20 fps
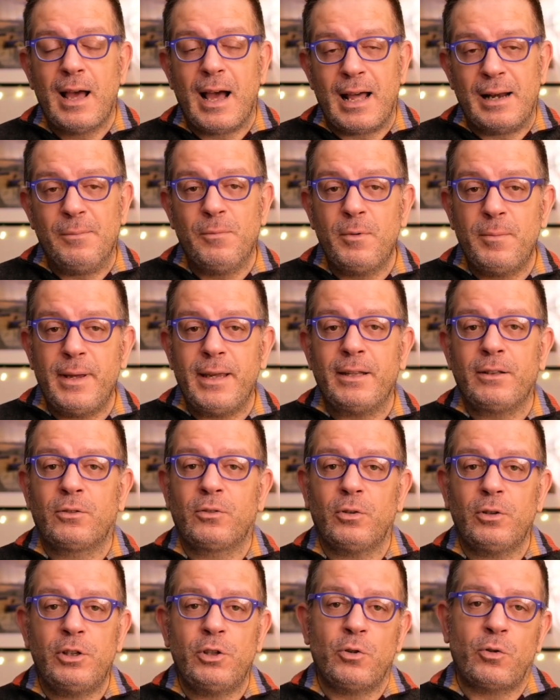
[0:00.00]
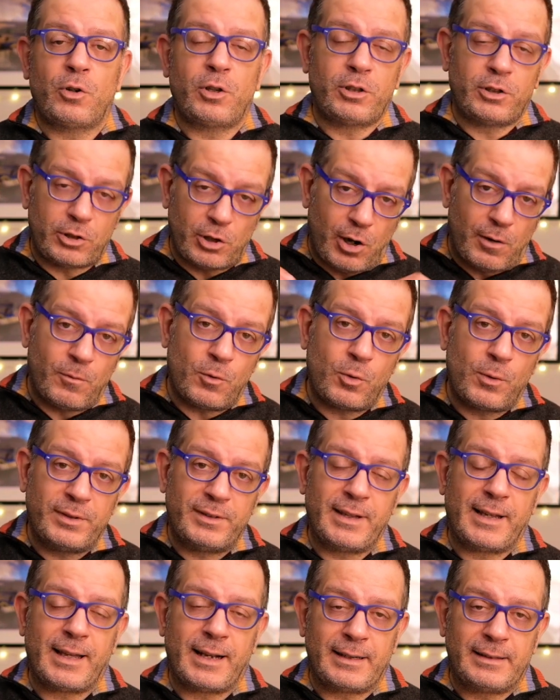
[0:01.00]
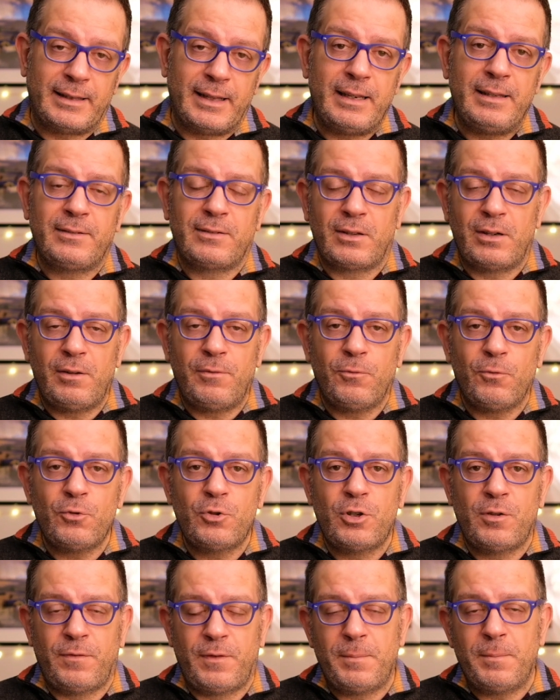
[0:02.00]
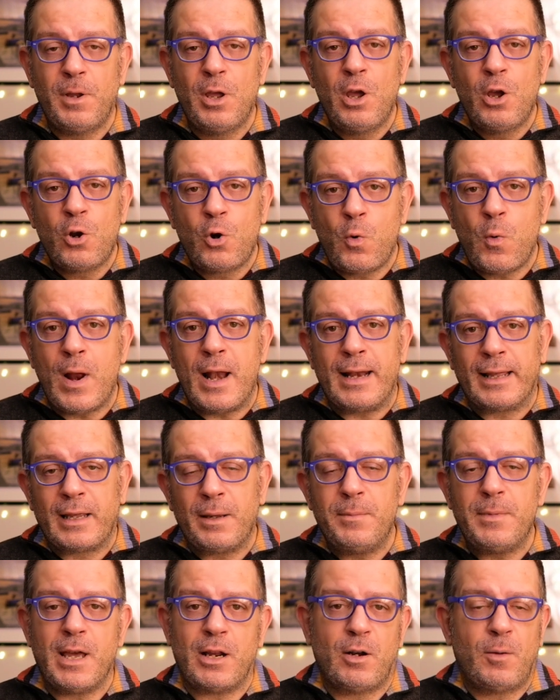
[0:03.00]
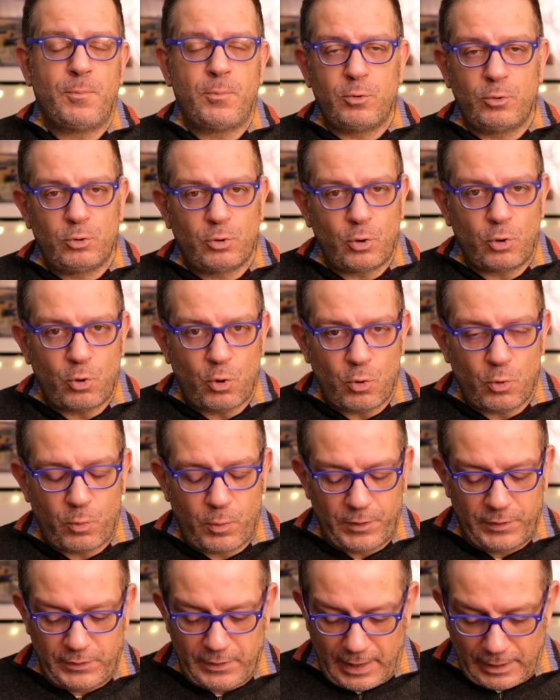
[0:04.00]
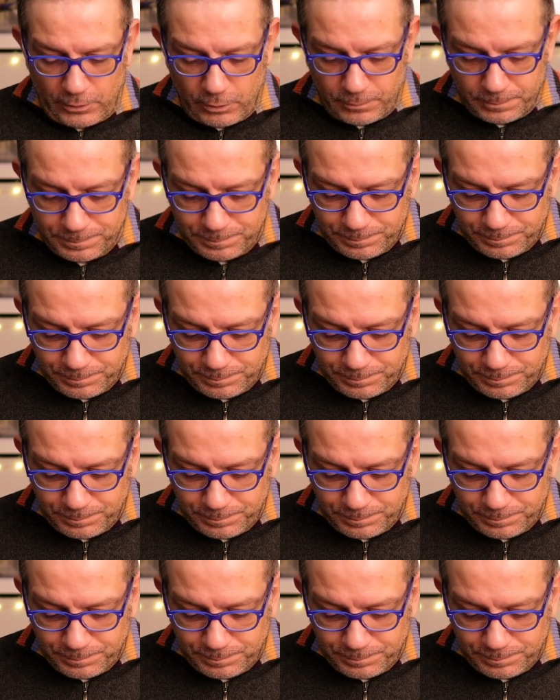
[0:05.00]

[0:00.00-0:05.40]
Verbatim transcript: Al momento io trovo queste caratteristiche di Fujifilm, quelle che mi hanno appunto conquistato.